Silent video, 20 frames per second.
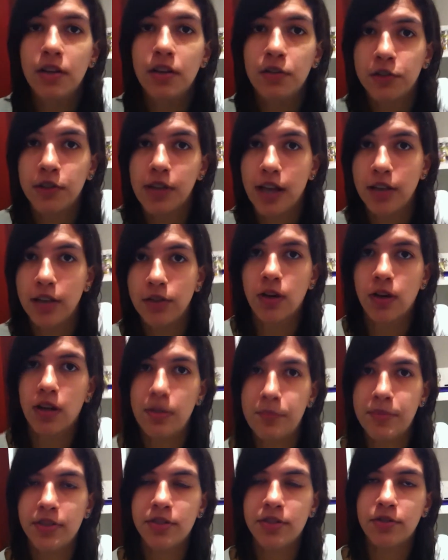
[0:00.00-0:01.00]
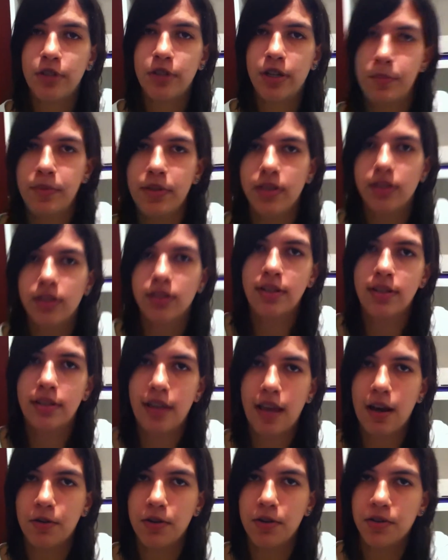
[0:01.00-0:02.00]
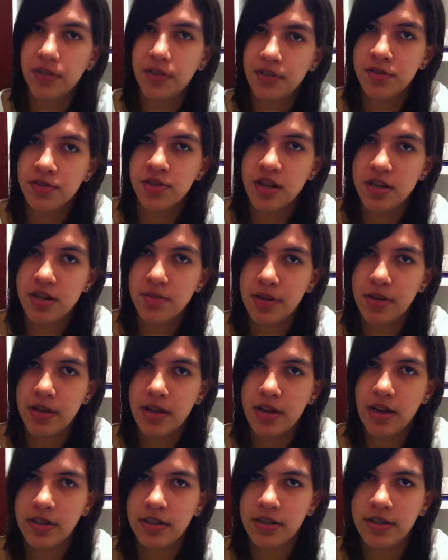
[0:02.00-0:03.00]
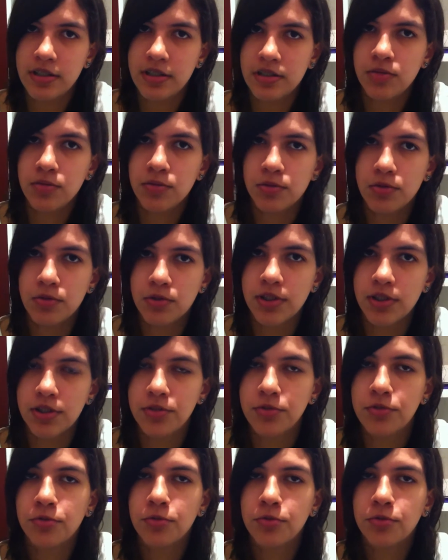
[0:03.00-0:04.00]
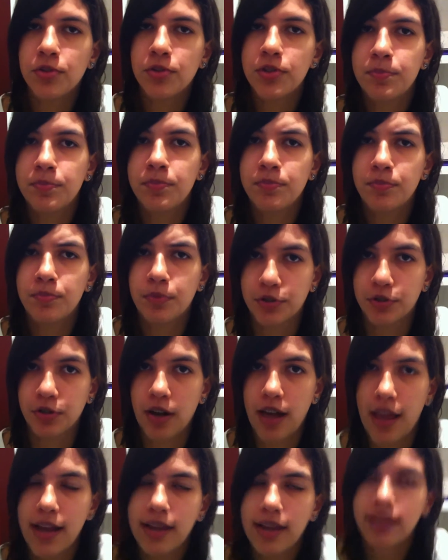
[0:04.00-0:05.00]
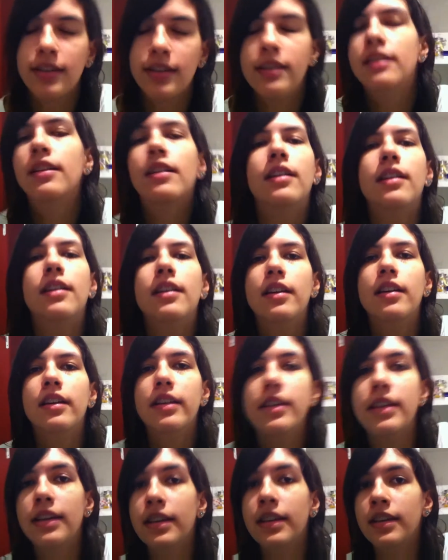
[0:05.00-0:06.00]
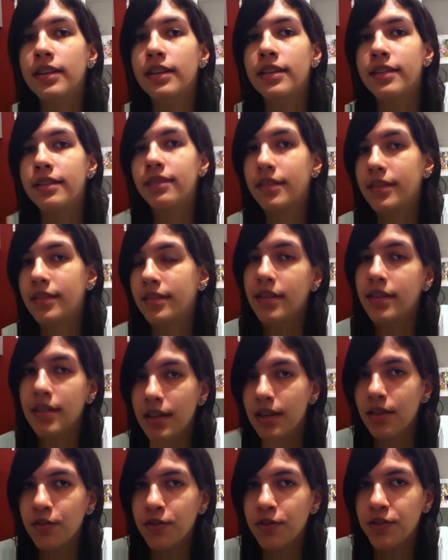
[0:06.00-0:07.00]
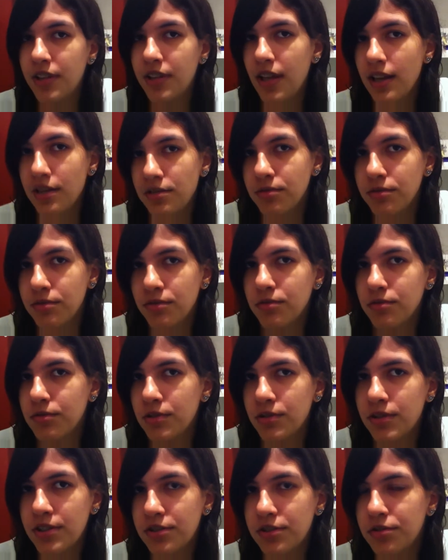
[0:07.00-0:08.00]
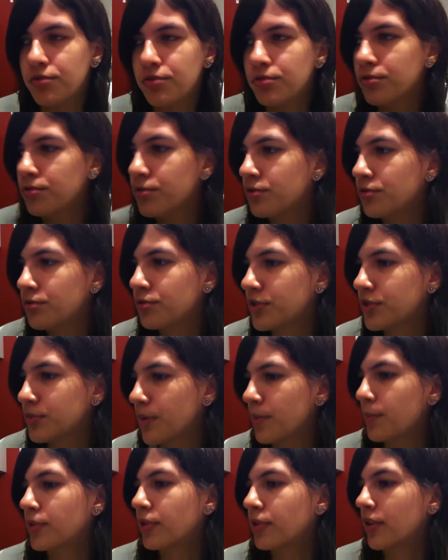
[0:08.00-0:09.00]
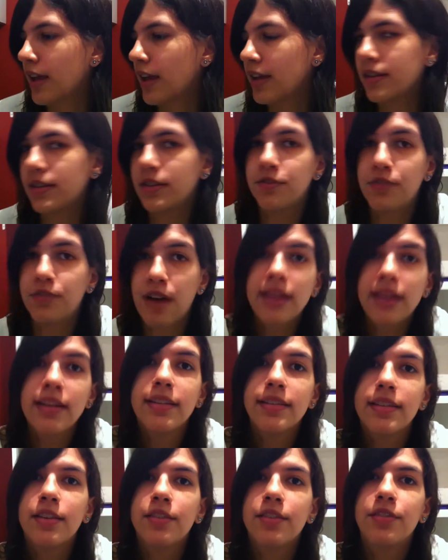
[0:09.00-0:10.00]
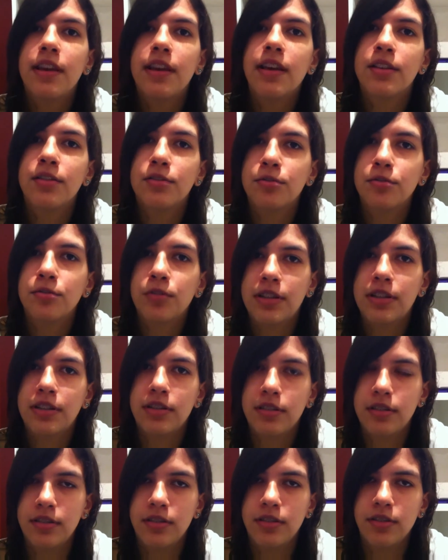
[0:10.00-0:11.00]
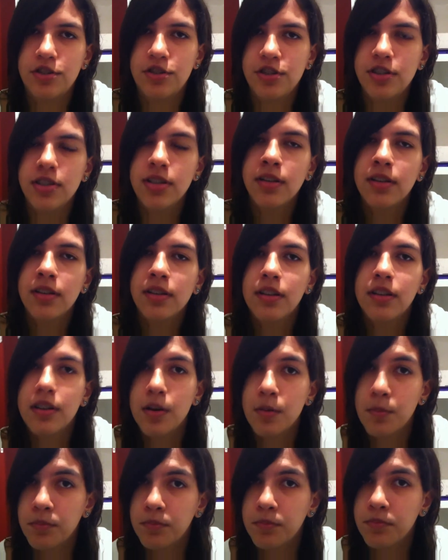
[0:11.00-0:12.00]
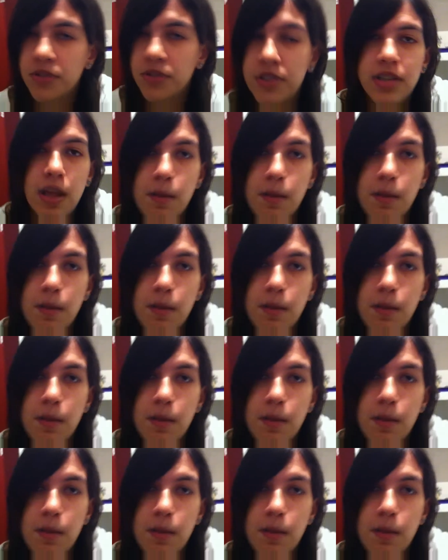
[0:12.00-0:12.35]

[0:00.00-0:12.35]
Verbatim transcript: eu vou estar no Anime Extreme, que é um evento de anime aqui do Rio Grande do Sul, em Porto Alegre. E se você é do Rio Grande do Sul, se mora em Porto Alegre, se vai nesse evento, nesse dia, se